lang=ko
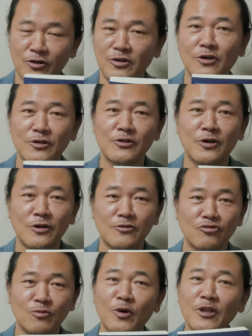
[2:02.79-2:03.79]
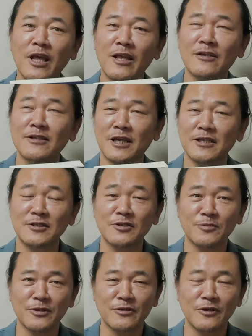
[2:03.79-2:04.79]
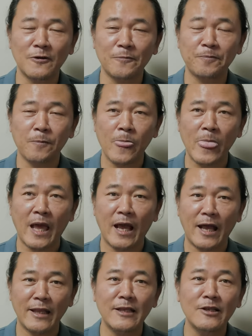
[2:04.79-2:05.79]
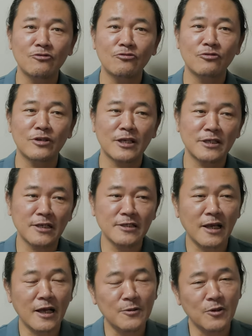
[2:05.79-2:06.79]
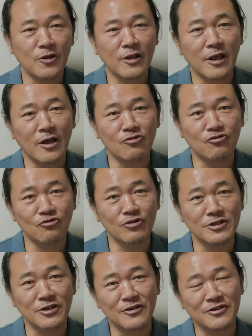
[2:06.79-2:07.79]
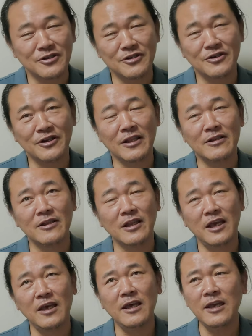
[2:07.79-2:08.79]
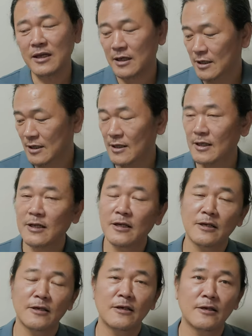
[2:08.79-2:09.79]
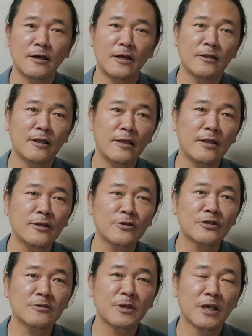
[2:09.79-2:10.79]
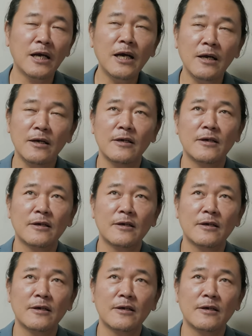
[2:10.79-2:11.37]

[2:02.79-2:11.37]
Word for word: 연이어서 두 번이나 읽을 자신은 없어서 안 읽고 그냥 책상 한 켠에다가 두고 있었거든요. 그랬는데 한 한달 전쯤인가